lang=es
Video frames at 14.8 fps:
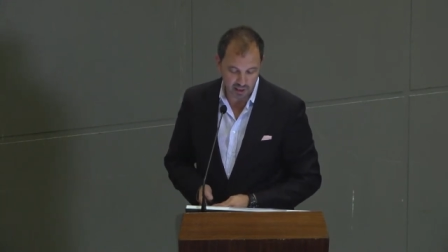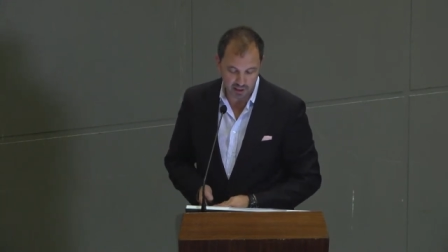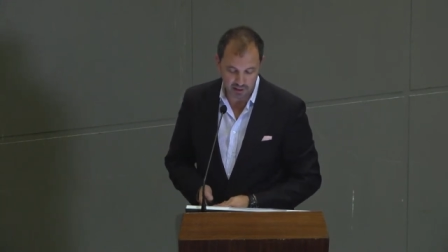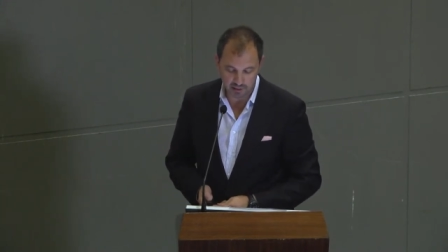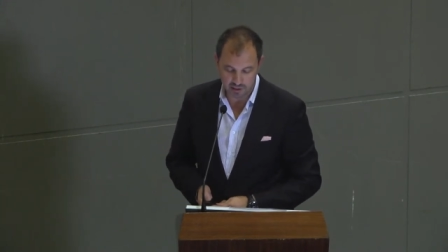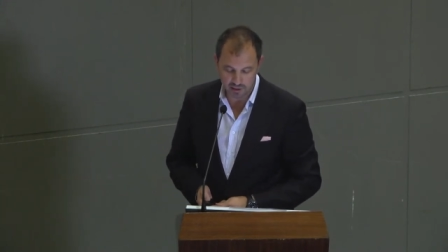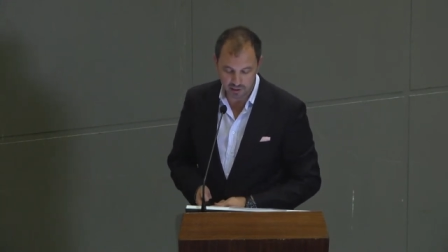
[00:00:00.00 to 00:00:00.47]

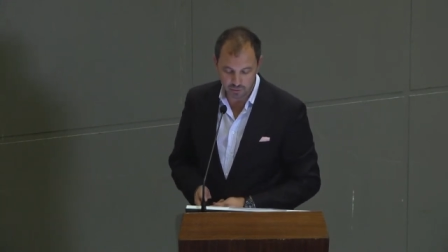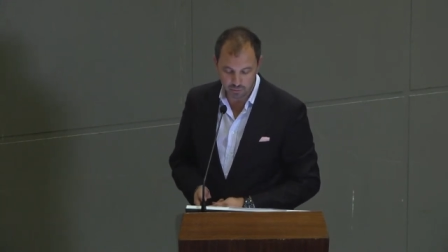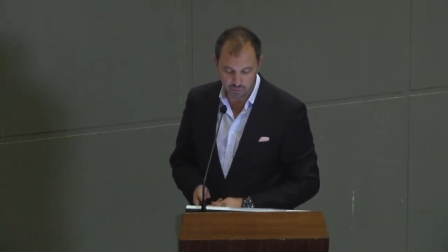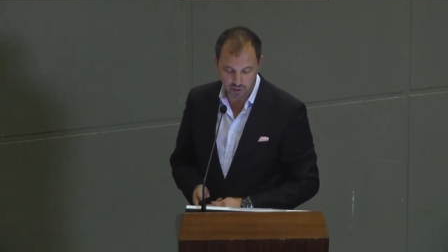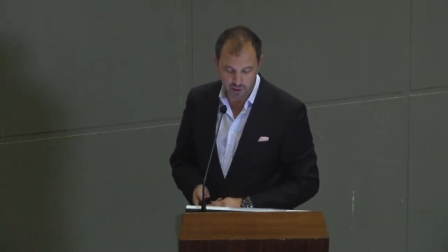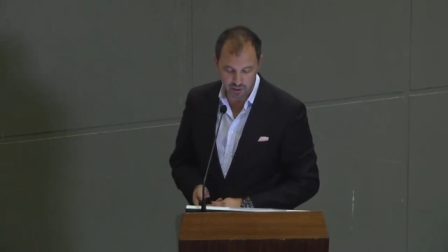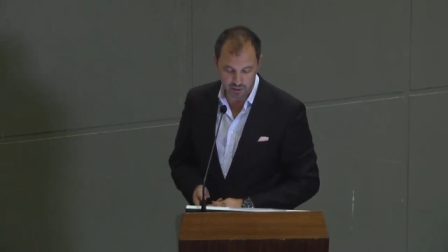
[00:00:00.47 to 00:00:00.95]
a
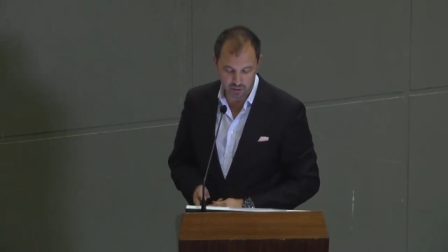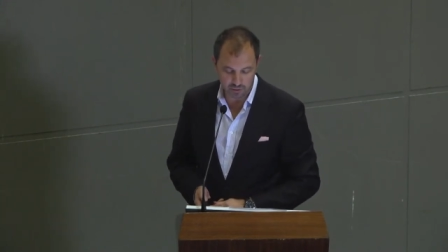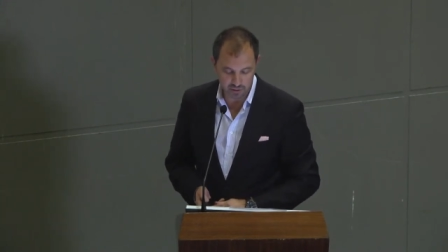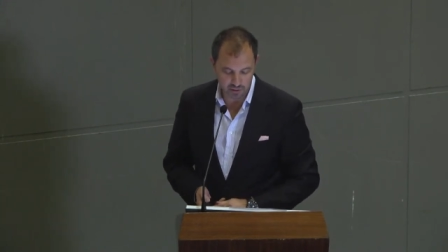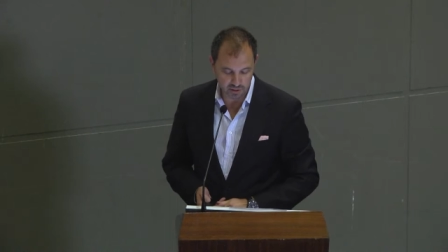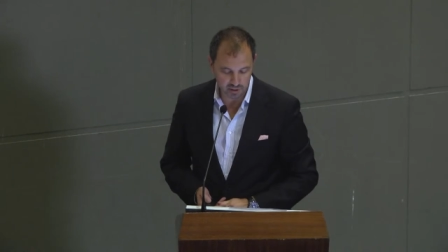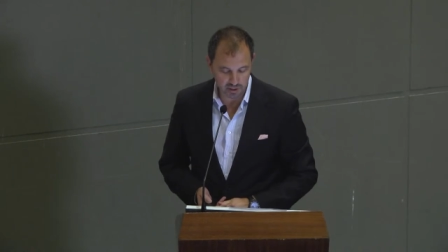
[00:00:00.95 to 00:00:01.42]
Segura y de
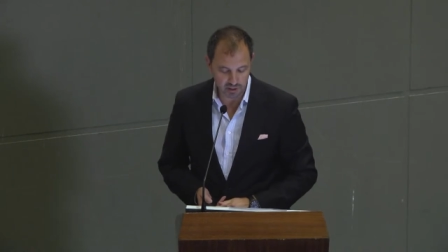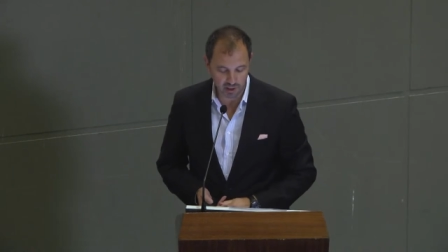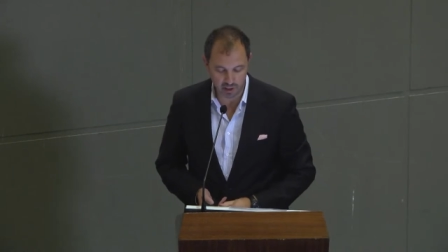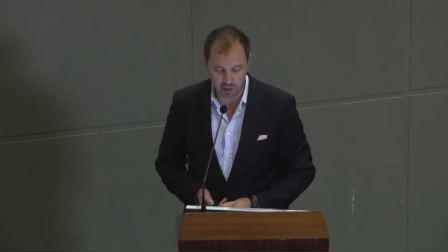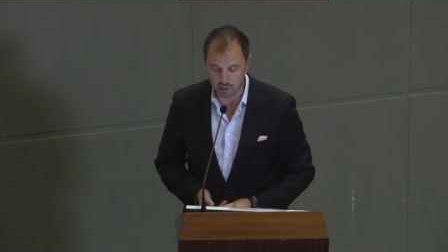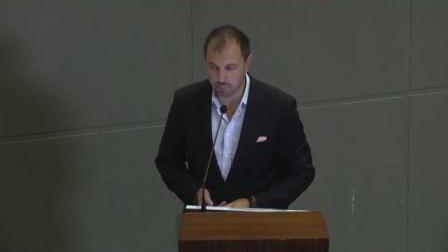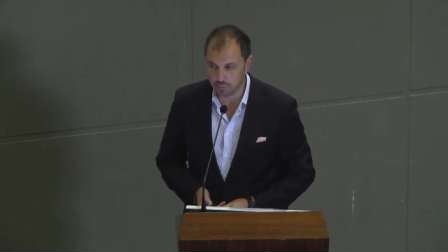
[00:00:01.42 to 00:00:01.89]
Logistics,
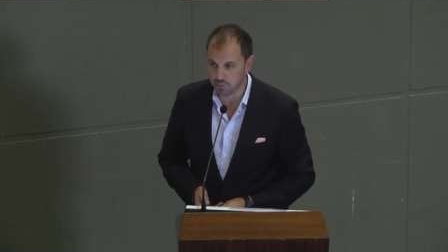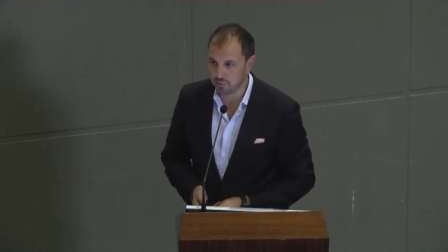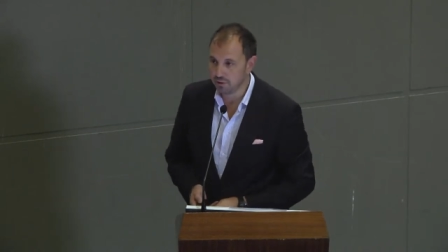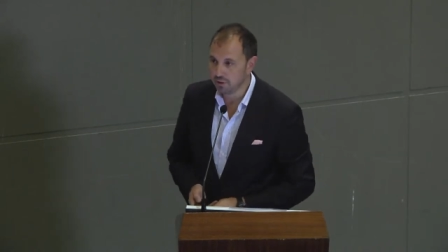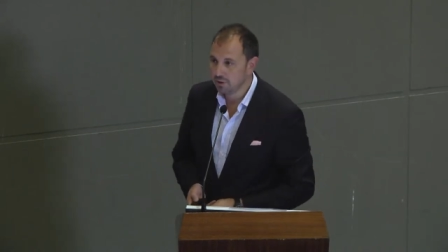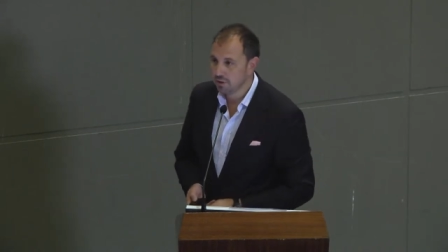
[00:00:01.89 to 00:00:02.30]
al campo,